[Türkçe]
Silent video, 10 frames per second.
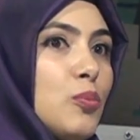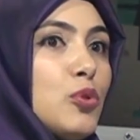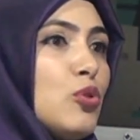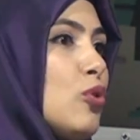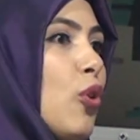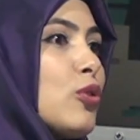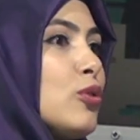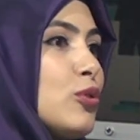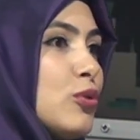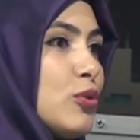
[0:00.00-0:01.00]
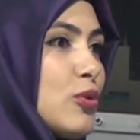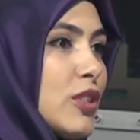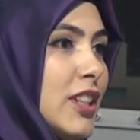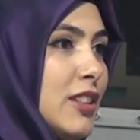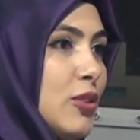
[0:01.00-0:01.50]
bütün
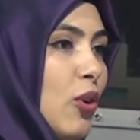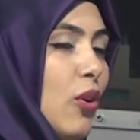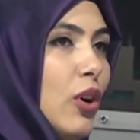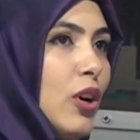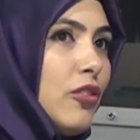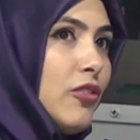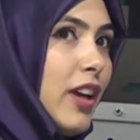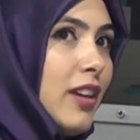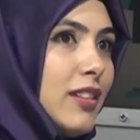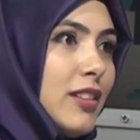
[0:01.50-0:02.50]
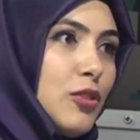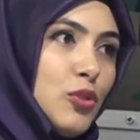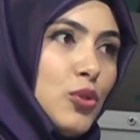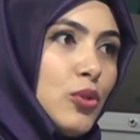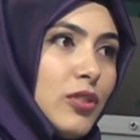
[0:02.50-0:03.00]
yorgunluğunuz gidiyor ve
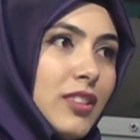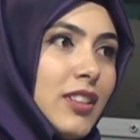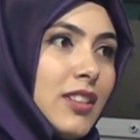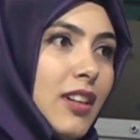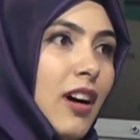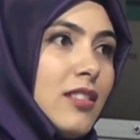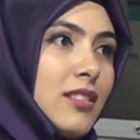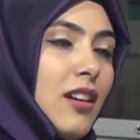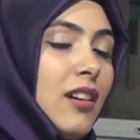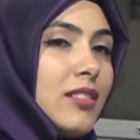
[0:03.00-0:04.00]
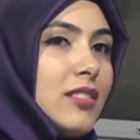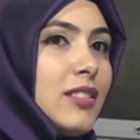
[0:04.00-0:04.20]
şu detayı da asla